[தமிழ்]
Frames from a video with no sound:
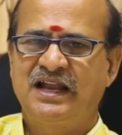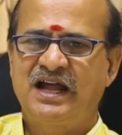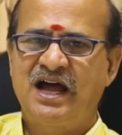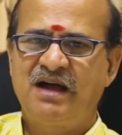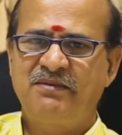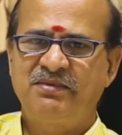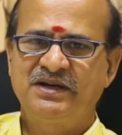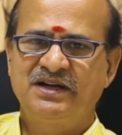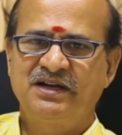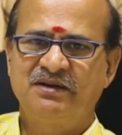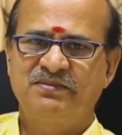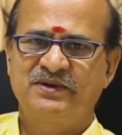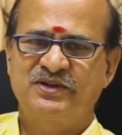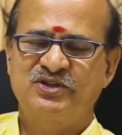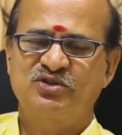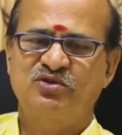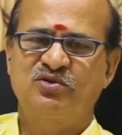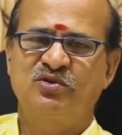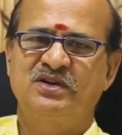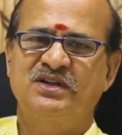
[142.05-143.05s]
லாபங்கள்
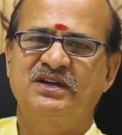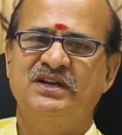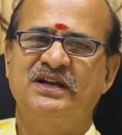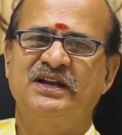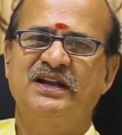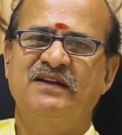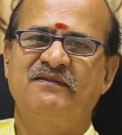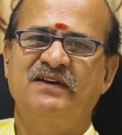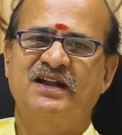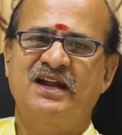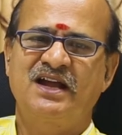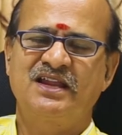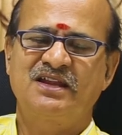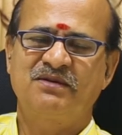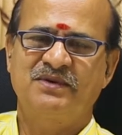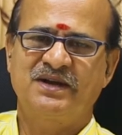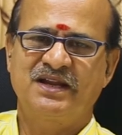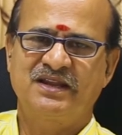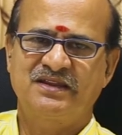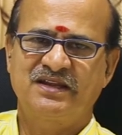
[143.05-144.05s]
பெற்றுக்கொள்ளுகின்ற வராத
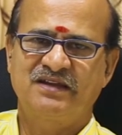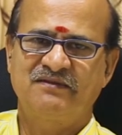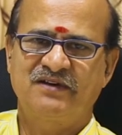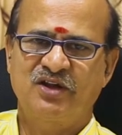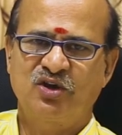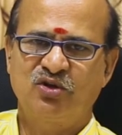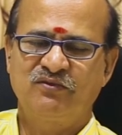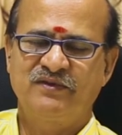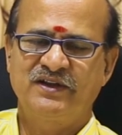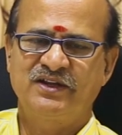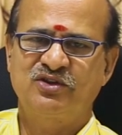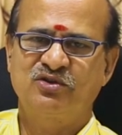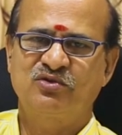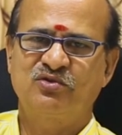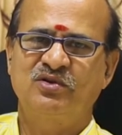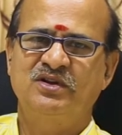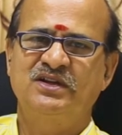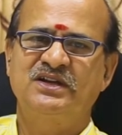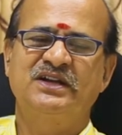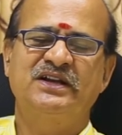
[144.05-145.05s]
பணத்தை வரவு வைத்து
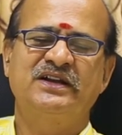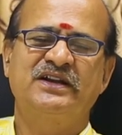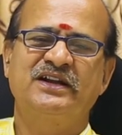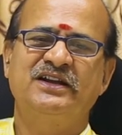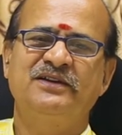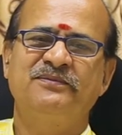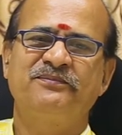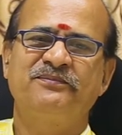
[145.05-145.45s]
கொள்ளுகின்ற